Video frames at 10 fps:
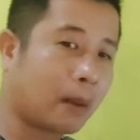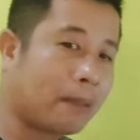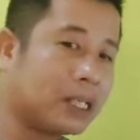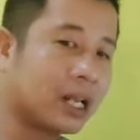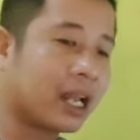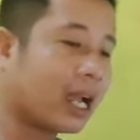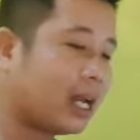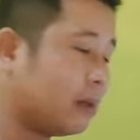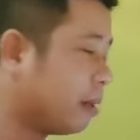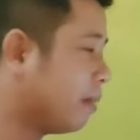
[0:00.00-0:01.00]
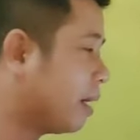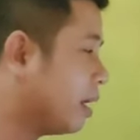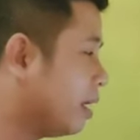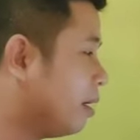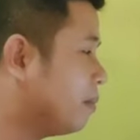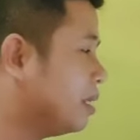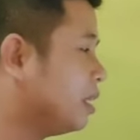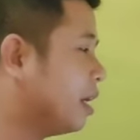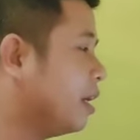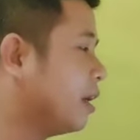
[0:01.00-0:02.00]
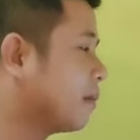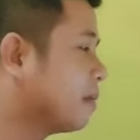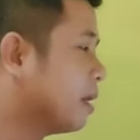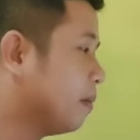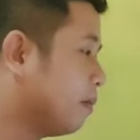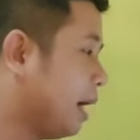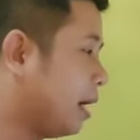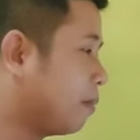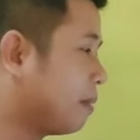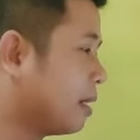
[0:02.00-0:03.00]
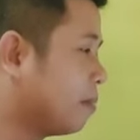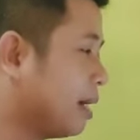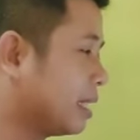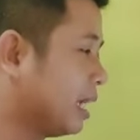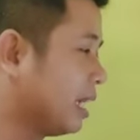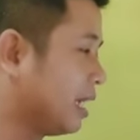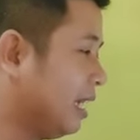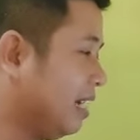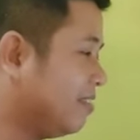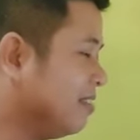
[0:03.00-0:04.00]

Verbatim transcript: tapi seringkali memang ini menjadi bahan perdebatan ya.